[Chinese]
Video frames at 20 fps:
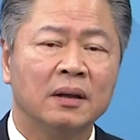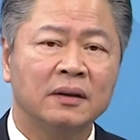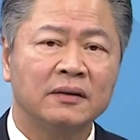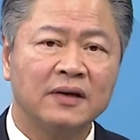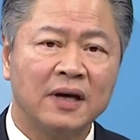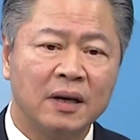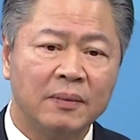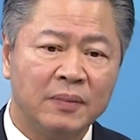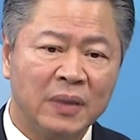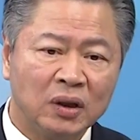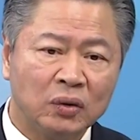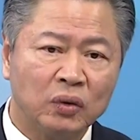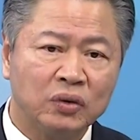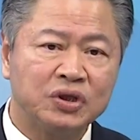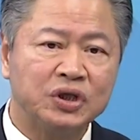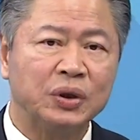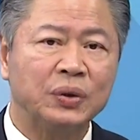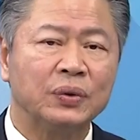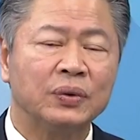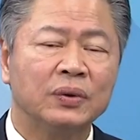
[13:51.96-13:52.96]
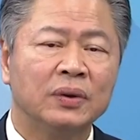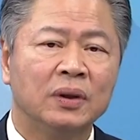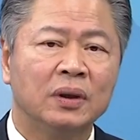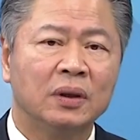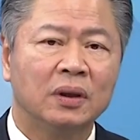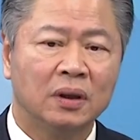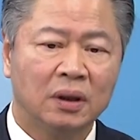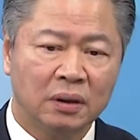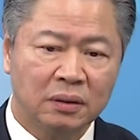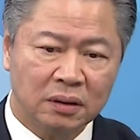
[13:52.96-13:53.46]
在没多久，
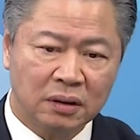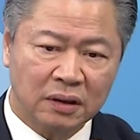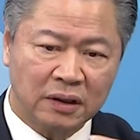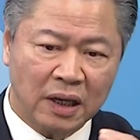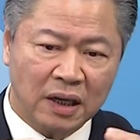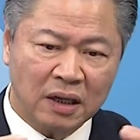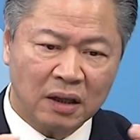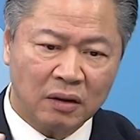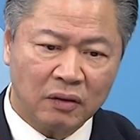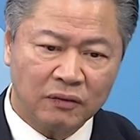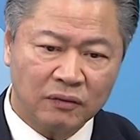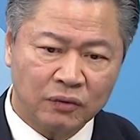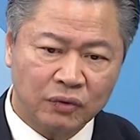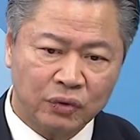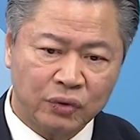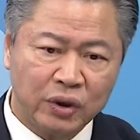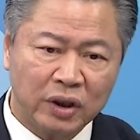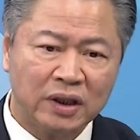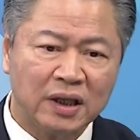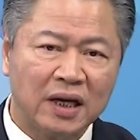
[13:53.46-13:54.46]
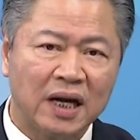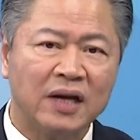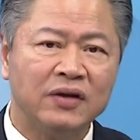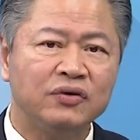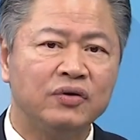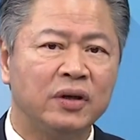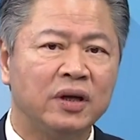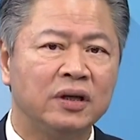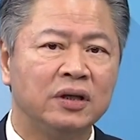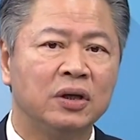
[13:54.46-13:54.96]
呃，等到确定安
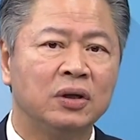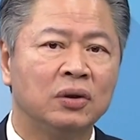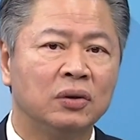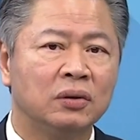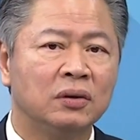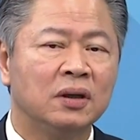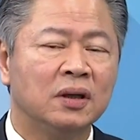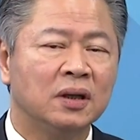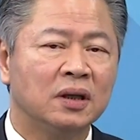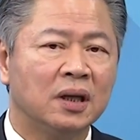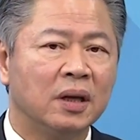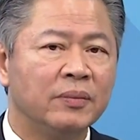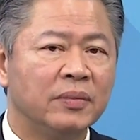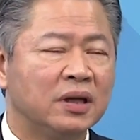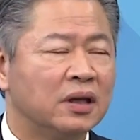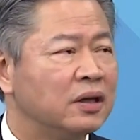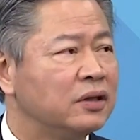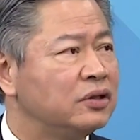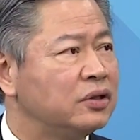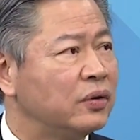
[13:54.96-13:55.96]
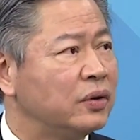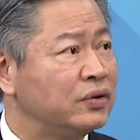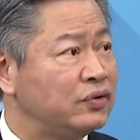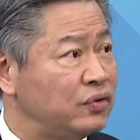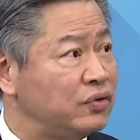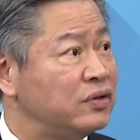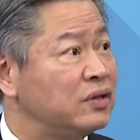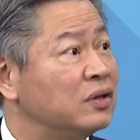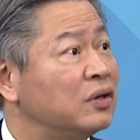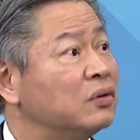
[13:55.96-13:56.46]
全以后，他们可能就会
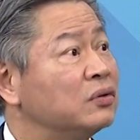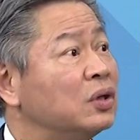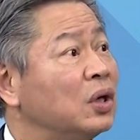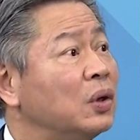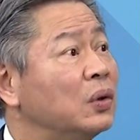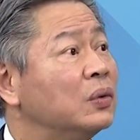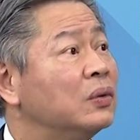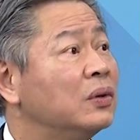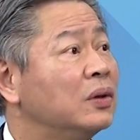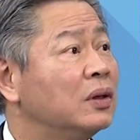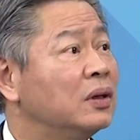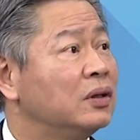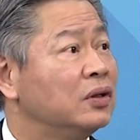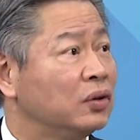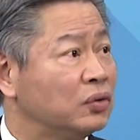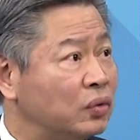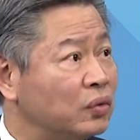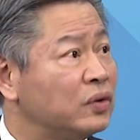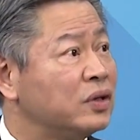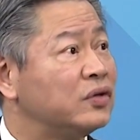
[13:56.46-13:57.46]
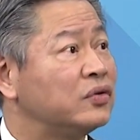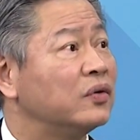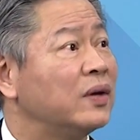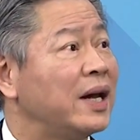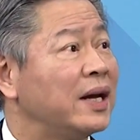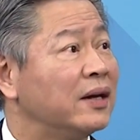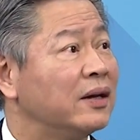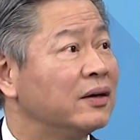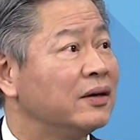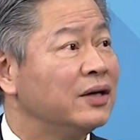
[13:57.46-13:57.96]
举行公投。又独立出
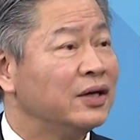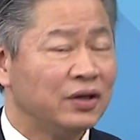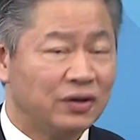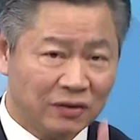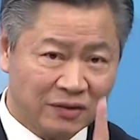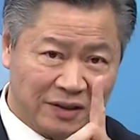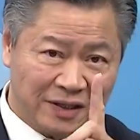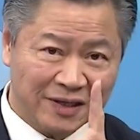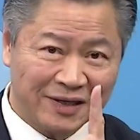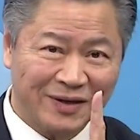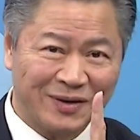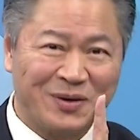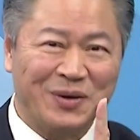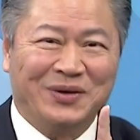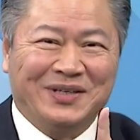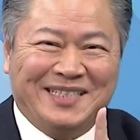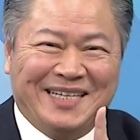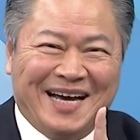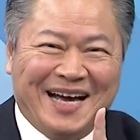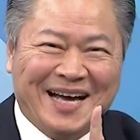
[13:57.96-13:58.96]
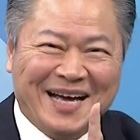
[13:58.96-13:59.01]
来了，又是一个国家，